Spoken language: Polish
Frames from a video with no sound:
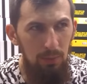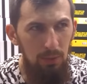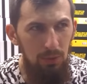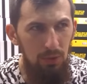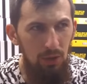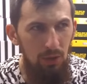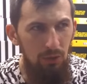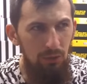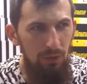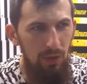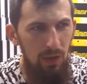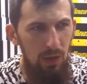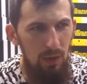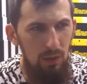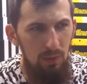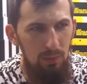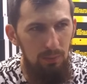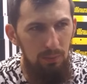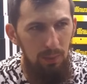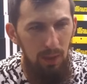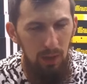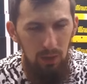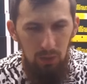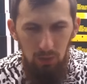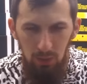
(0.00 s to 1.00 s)
podeszwa
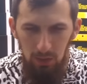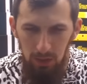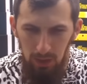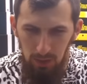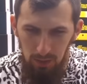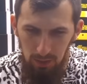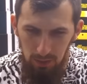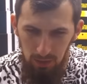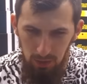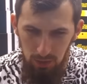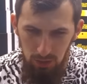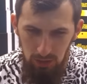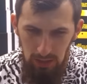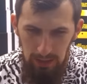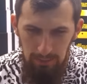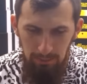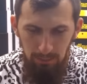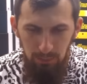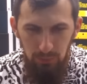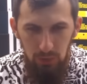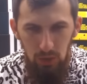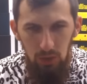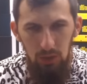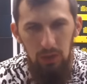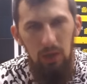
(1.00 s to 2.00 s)
jest bardzo
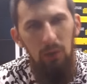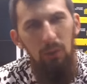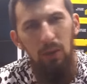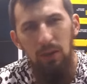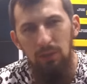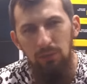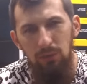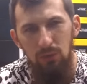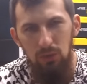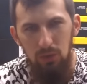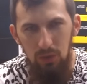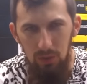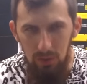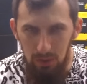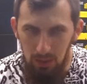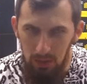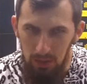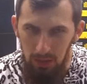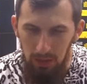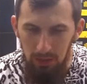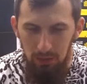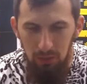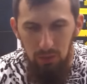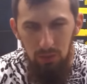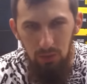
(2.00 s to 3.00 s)
elastyczna, to ona łatwo się
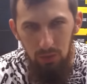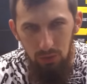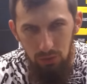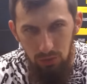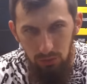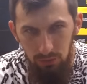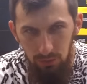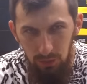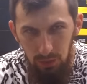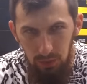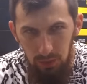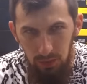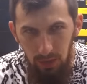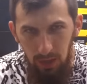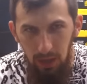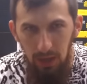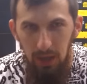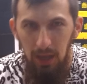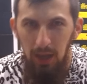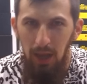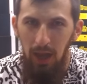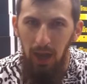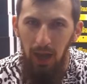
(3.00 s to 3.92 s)
zgina, to jest oczywiste.